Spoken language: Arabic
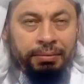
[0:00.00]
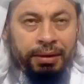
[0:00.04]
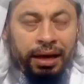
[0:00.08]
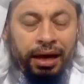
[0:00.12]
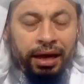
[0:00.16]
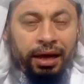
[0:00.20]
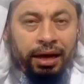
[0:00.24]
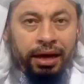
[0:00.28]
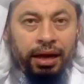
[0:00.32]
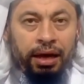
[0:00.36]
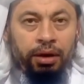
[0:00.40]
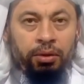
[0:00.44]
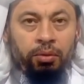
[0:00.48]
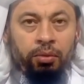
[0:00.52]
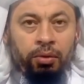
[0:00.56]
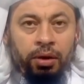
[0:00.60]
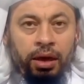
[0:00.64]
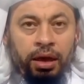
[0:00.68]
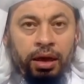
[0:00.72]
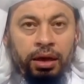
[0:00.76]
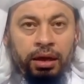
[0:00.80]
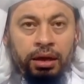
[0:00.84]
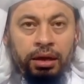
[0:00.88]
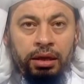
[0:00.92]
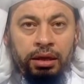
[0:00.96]
يقرأ
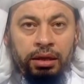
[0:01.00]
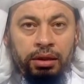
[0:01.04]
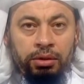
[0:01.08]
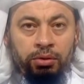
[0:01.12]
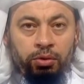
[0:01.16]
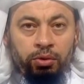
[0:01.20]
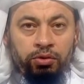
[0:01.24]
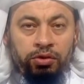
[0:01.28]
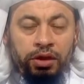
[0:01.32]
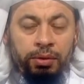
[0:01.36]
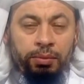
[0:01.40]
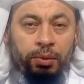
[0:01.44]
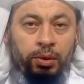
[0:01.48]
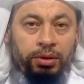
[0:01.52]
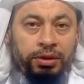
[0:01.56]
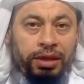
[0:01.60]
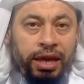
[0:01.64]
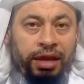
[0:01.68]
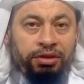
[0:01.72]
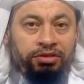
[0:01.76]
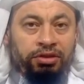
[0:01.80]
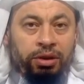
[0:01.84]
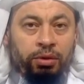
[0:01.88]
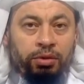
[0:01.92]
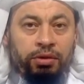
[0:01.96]
وتصيبه
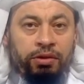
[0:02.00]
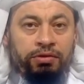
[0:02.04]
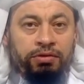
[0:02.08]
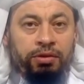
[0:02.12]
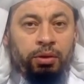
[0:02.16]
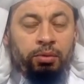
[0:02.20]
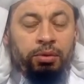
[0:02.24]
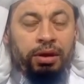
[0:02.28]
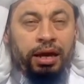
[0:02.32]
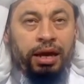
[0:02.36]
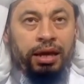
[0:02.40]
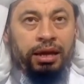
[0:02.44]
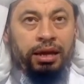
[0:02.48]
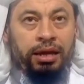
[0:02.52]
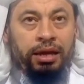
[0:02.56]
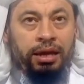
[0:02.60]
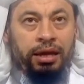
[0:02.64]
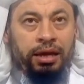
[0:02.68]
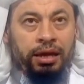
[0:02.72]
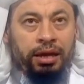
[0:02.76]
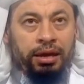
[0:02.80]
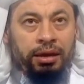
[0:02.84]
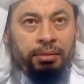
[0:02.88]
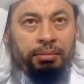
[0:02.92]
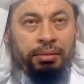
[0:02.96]
الدهشة وتستولي
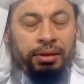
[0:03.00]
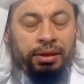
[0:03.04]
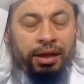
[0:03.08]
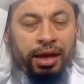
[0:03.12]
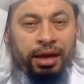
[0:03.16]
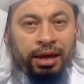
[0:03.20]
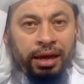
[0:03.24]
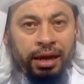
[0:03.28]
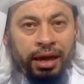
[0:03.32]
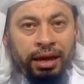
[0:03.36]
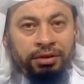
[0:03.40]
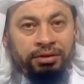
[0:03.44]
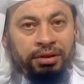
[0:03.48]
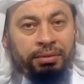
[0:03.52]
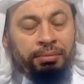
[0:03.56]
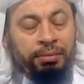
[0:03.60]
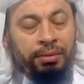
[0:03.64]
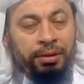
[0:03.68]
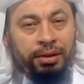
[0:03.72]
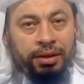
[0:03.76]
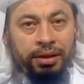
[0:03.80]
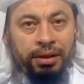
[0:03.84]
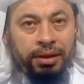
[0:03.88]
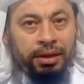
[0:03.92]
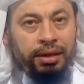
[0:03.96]
عليه مظاهر العجب
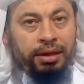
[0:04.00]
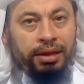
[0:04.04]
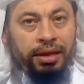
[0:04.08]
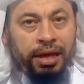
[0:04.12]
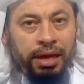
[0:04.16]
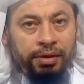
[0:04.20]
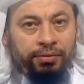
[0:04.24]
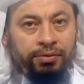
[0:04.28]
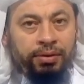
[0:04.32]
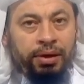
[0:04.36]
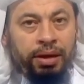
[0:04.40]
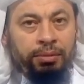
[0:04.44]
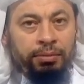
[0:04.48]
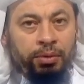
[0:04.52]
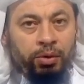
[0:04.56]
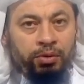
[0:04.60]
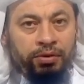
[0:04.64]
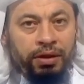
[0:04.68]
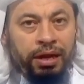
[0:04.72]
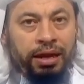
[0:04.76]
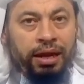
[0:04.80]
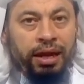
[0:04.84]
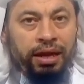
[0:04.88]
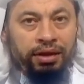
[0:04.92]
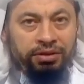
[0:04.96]
كيف لم
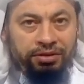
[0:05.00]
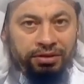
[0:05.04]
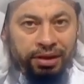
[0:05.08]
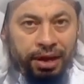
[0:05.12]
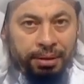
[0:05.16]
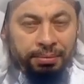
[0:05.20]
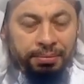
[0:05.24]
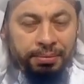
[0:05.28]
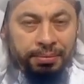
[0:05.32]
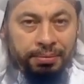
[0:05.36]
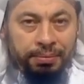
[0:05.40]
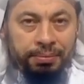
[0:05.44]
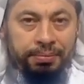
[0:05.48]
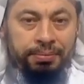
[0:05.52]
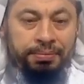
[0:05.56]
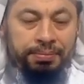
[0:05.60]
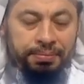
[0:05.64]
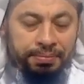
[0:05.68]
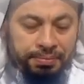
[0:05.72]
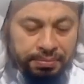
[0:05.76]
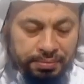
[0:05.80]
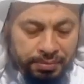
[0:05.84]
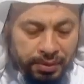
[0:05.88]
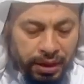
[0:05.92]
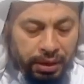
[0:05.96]
يسلح الشعب
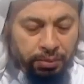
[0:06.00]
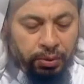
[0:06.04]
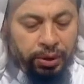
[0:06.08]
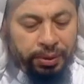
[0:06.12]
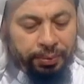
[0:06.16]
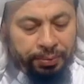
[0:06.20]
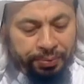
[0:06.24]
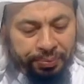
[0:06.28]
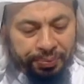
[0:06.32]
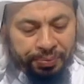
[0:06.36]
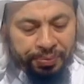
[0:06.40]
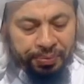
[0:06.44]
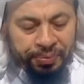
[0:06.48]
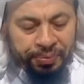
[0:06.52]
المهم